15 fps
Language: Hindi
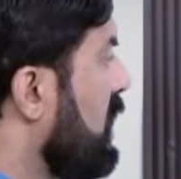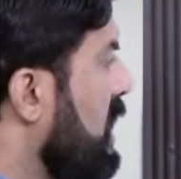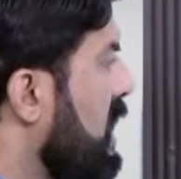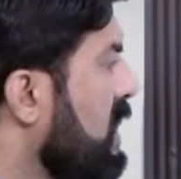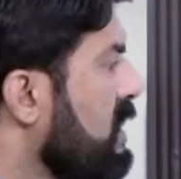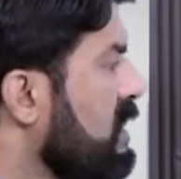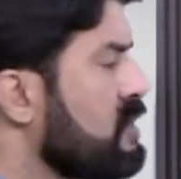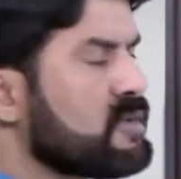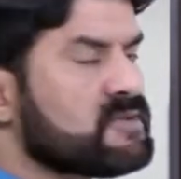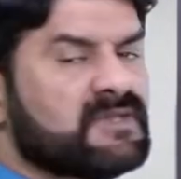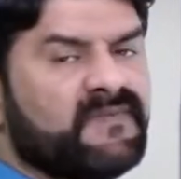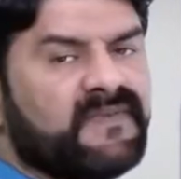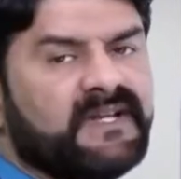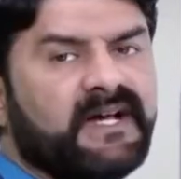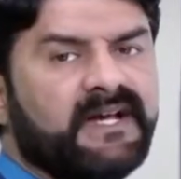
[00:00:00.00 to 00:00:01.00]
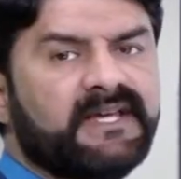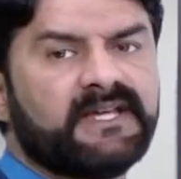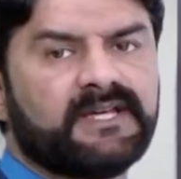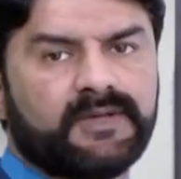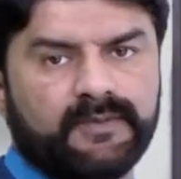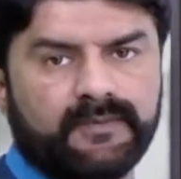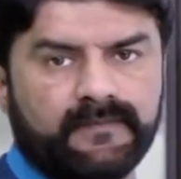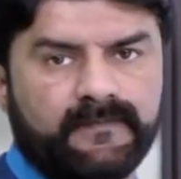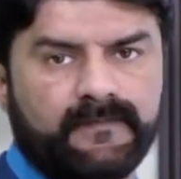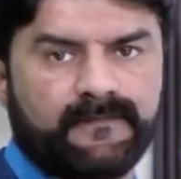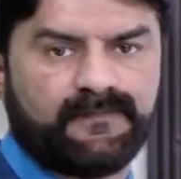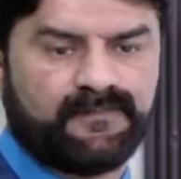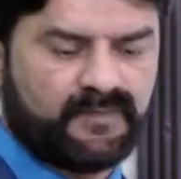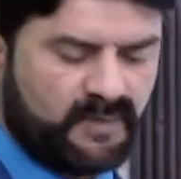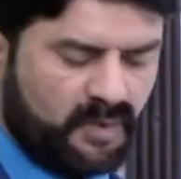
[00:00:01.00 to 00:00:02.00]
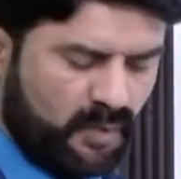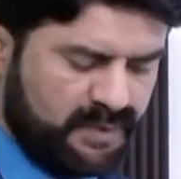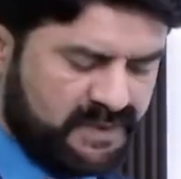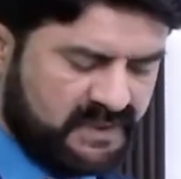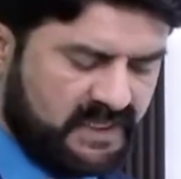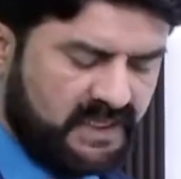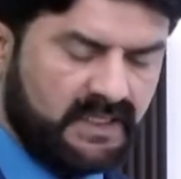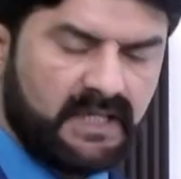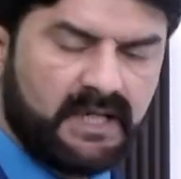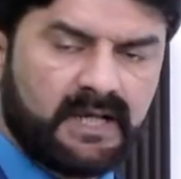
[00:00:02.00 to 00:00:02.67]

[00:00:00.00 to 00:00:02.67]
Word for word: आखिर ड्रोसोफिला ही क्यों तो उसकी